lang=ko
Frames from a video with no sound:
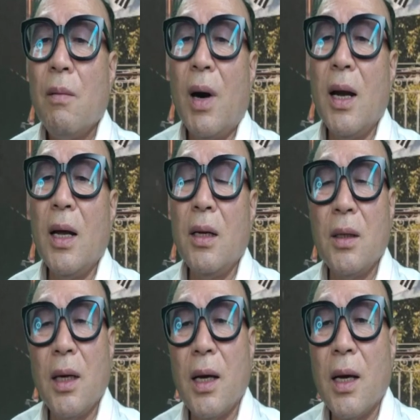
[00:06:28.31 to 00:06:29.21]
말라
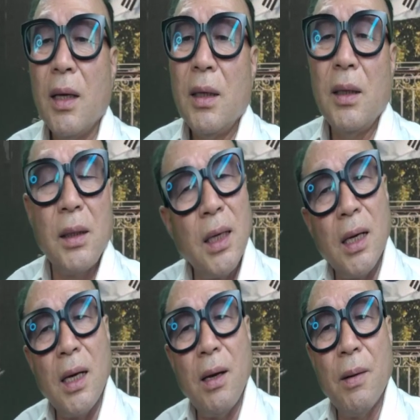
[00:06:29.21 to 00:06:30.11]
있는데
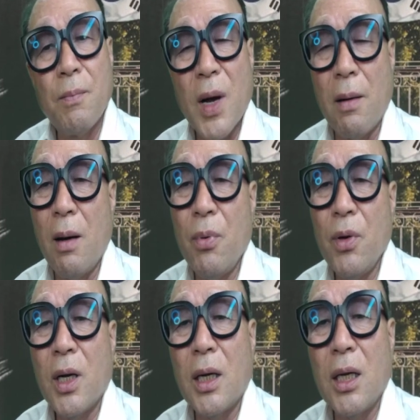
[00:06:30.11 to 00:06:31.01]
이게 가만
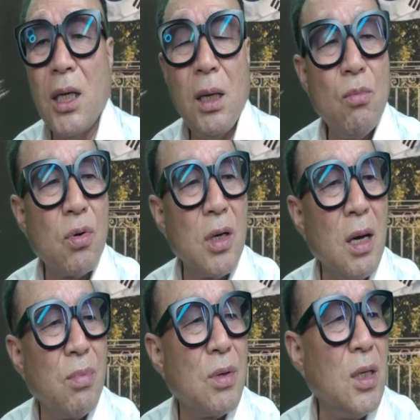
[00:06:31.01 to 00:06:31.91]
보니까 이 물을
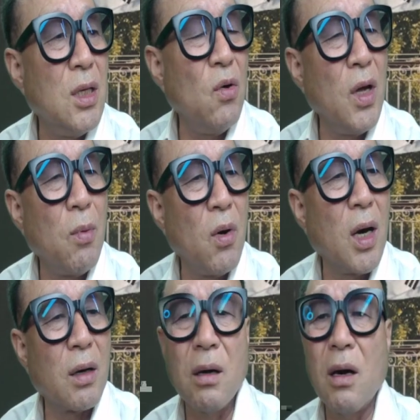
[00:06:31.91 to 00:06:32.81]
한번 이용해 보려
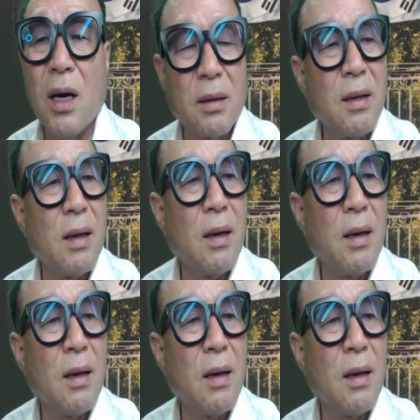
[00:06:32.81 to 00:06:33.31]
고 그러는 것 같아.